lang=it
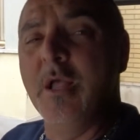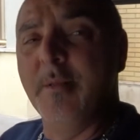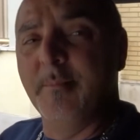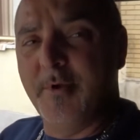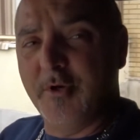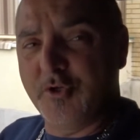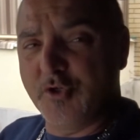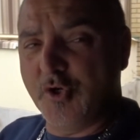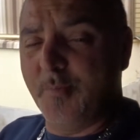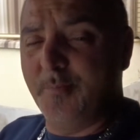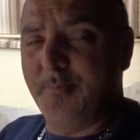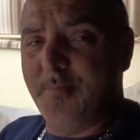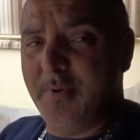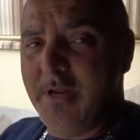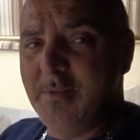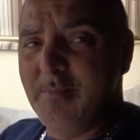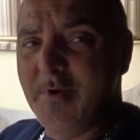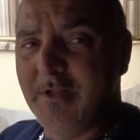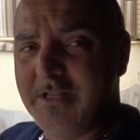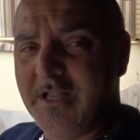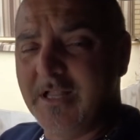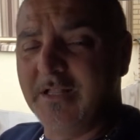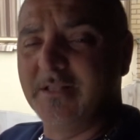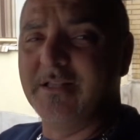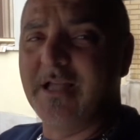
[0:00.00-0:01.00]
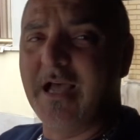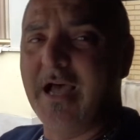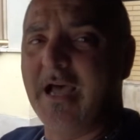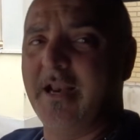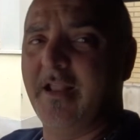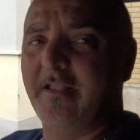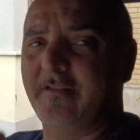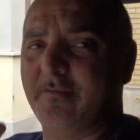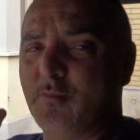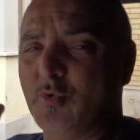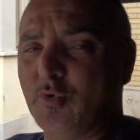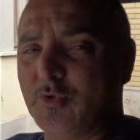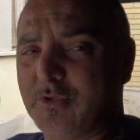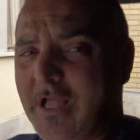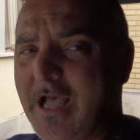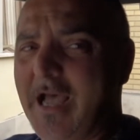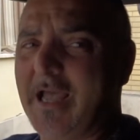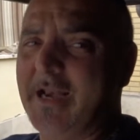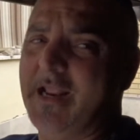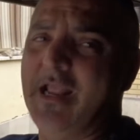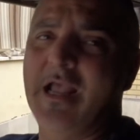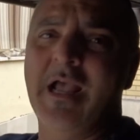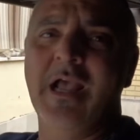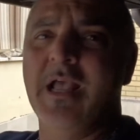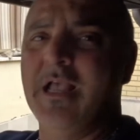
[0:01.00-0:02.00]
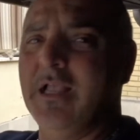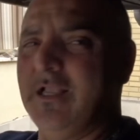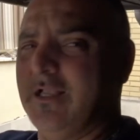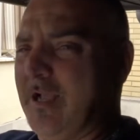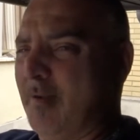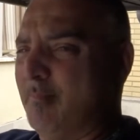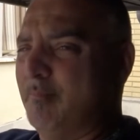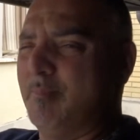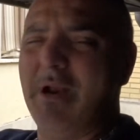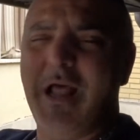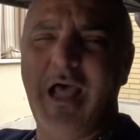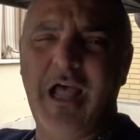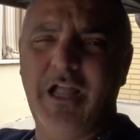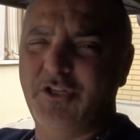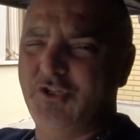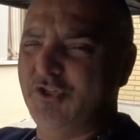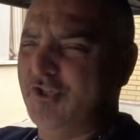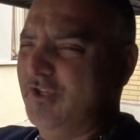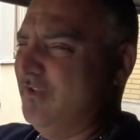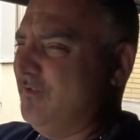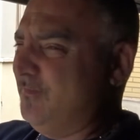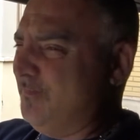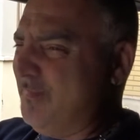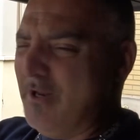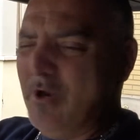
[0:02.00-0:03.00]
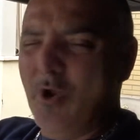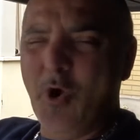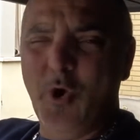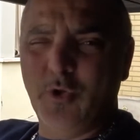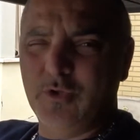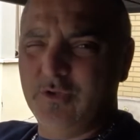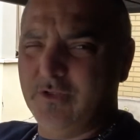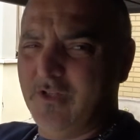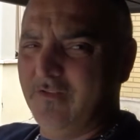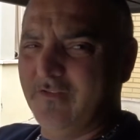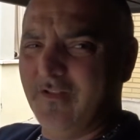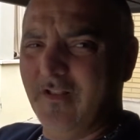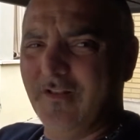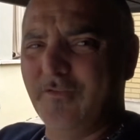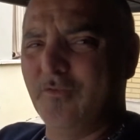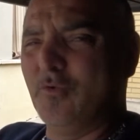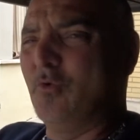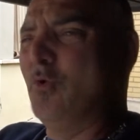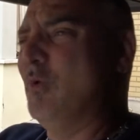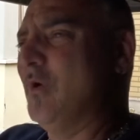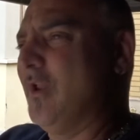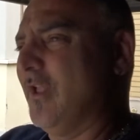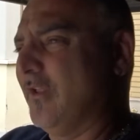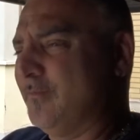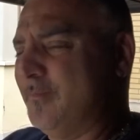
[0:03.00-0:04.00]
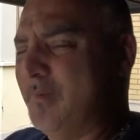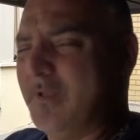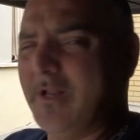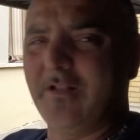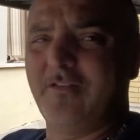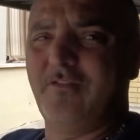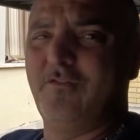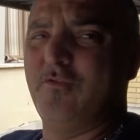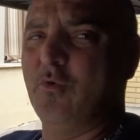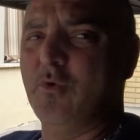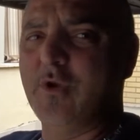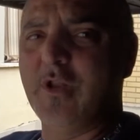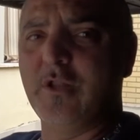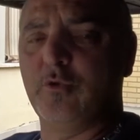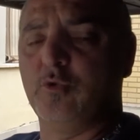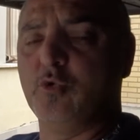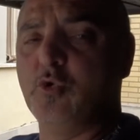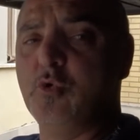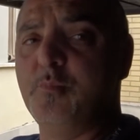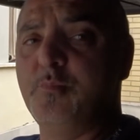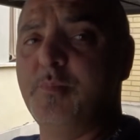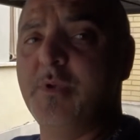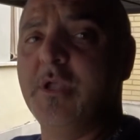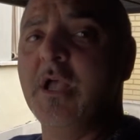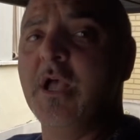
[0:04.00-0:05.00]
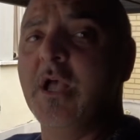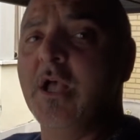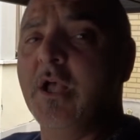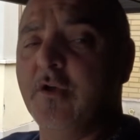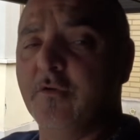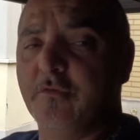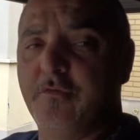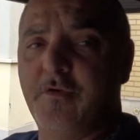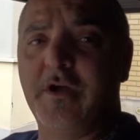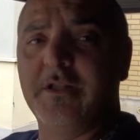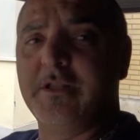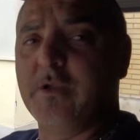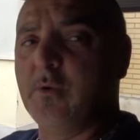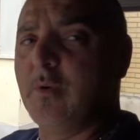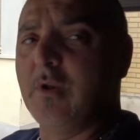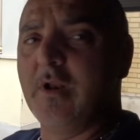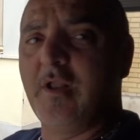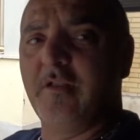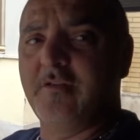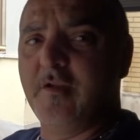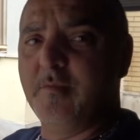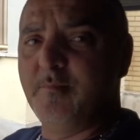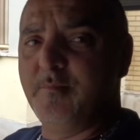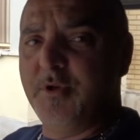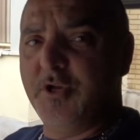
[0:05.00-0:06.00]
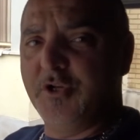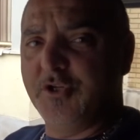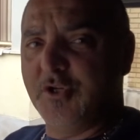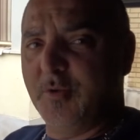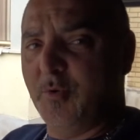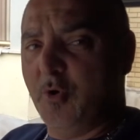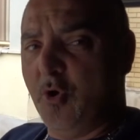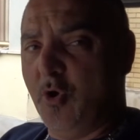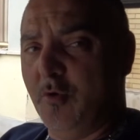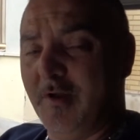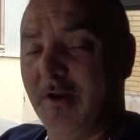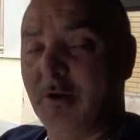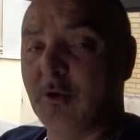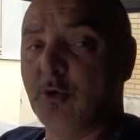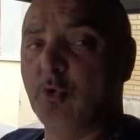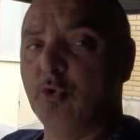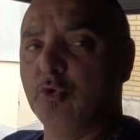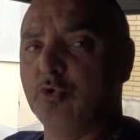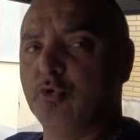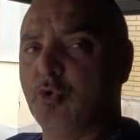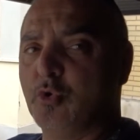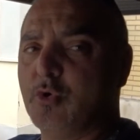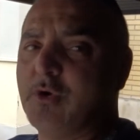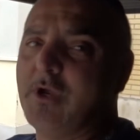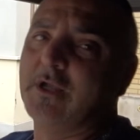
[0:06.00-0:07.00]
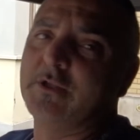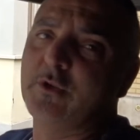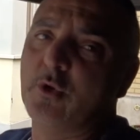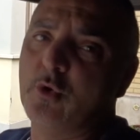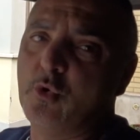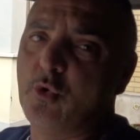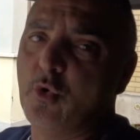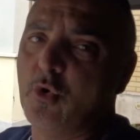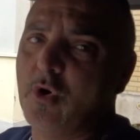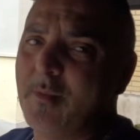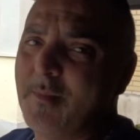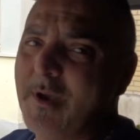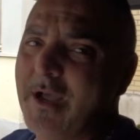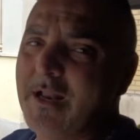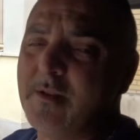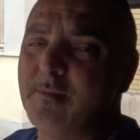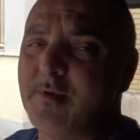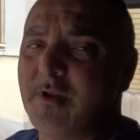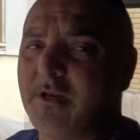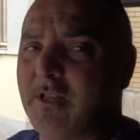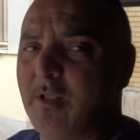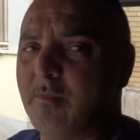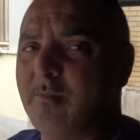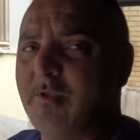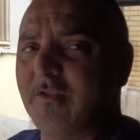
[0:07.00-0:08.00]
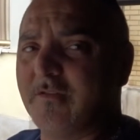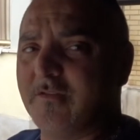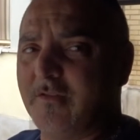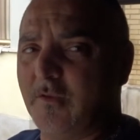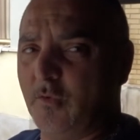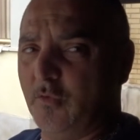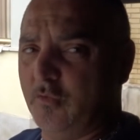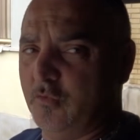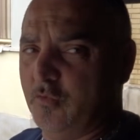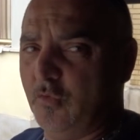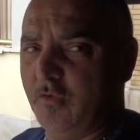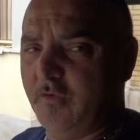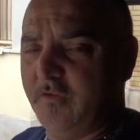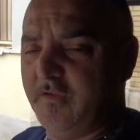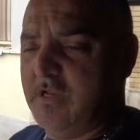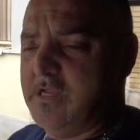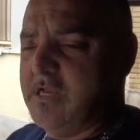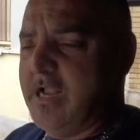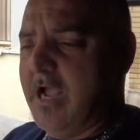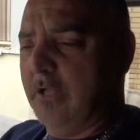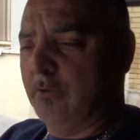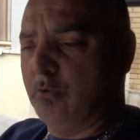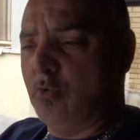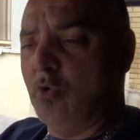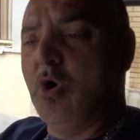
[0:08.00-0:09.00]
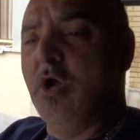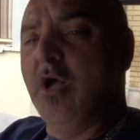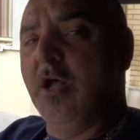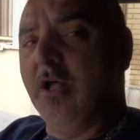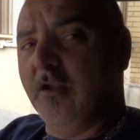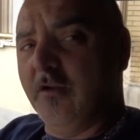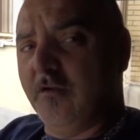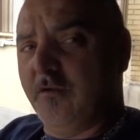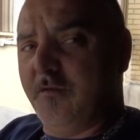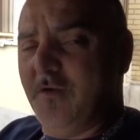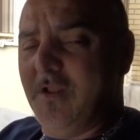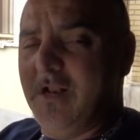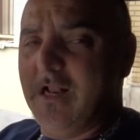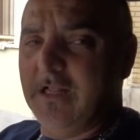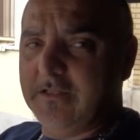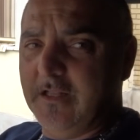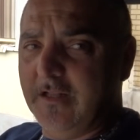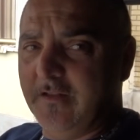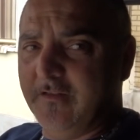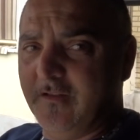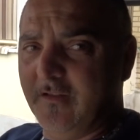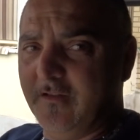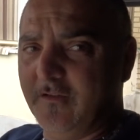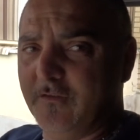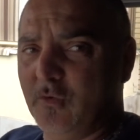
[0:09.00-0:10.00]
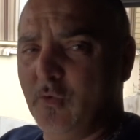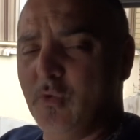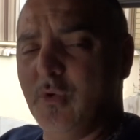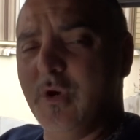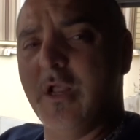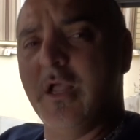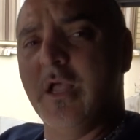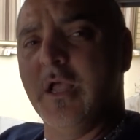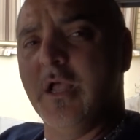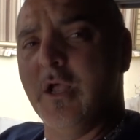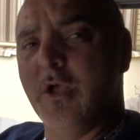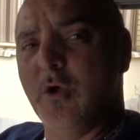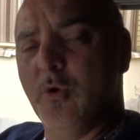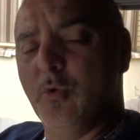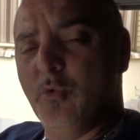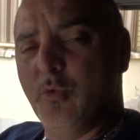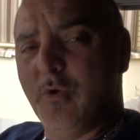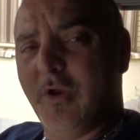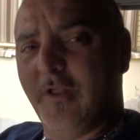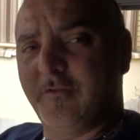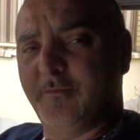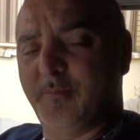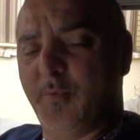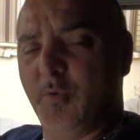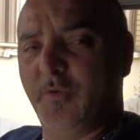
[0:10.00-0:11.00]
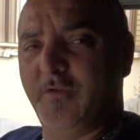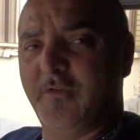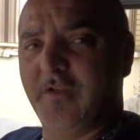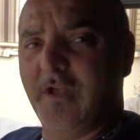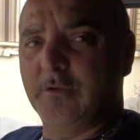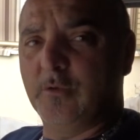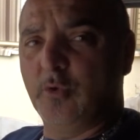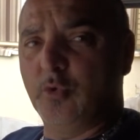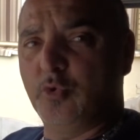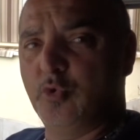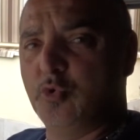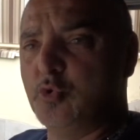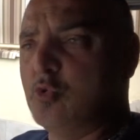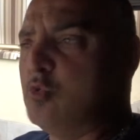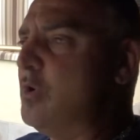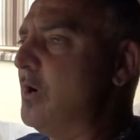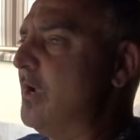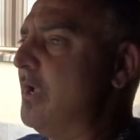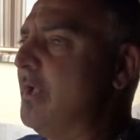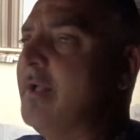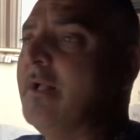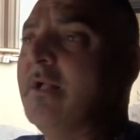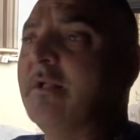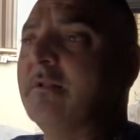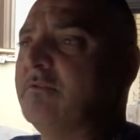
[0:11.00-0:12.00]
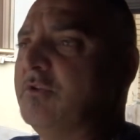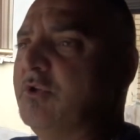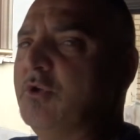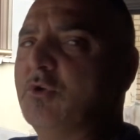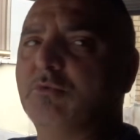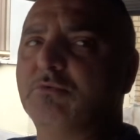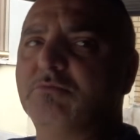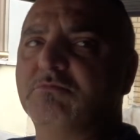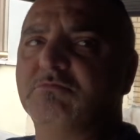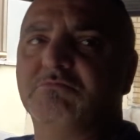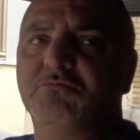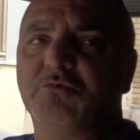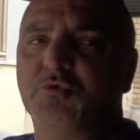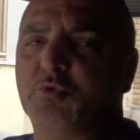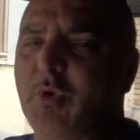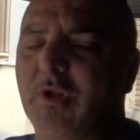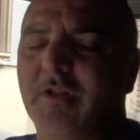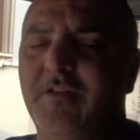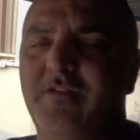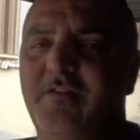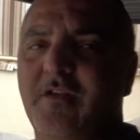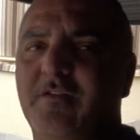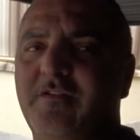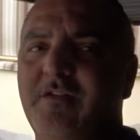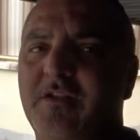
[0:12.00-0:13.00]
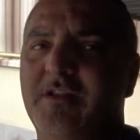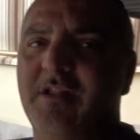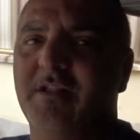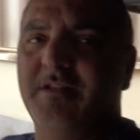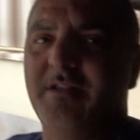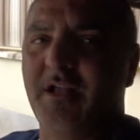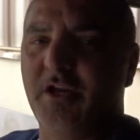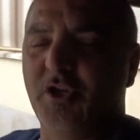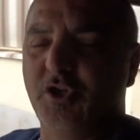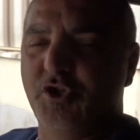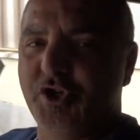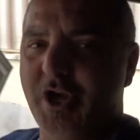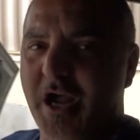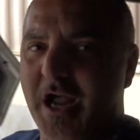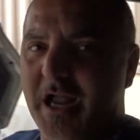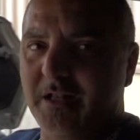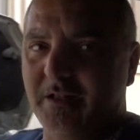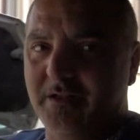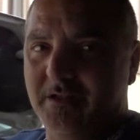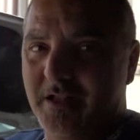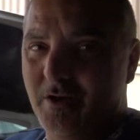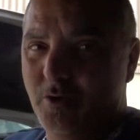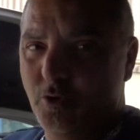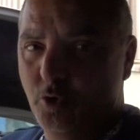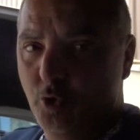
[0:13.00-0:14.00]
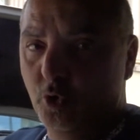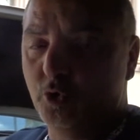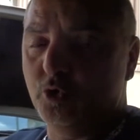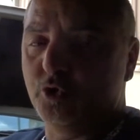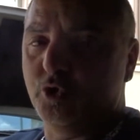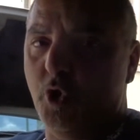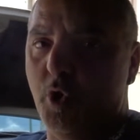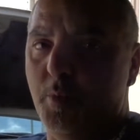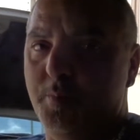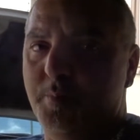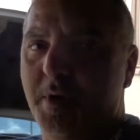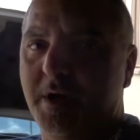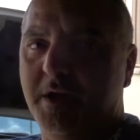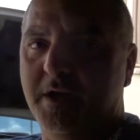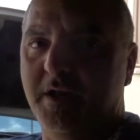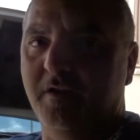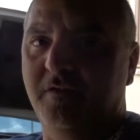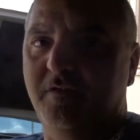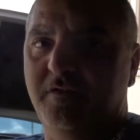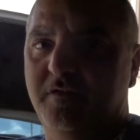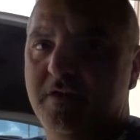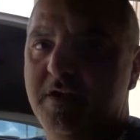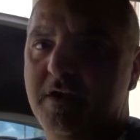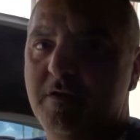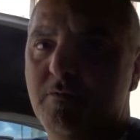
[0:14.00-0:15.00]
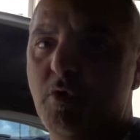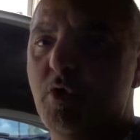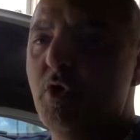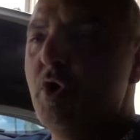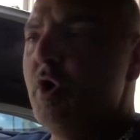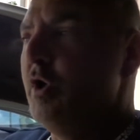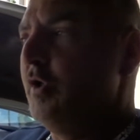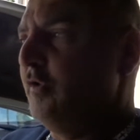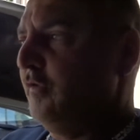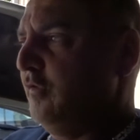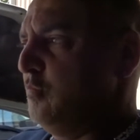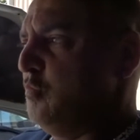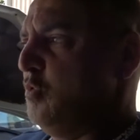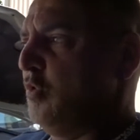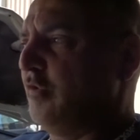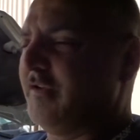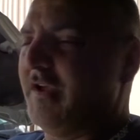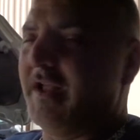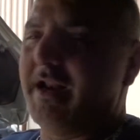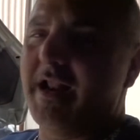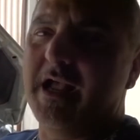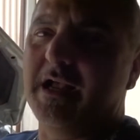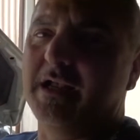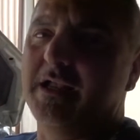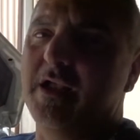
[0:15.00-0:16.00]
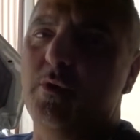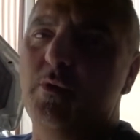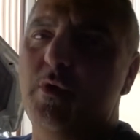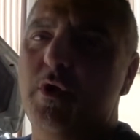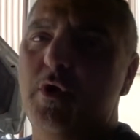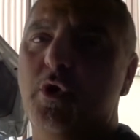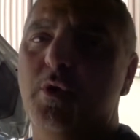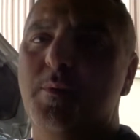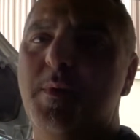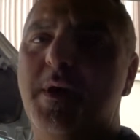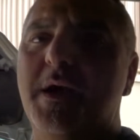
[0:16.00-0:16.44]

Perciò prima di andare a smontare cablaggi, spinotti, sensori, aspirazioni e tubi, fate quella semplice prova, non toccatelo con le mani perché mi è stato sconsigliato. Sfilate il sensore, una spruzzata o due di un qualsiasi detergente non troppo aggressivo, si può usare anche quello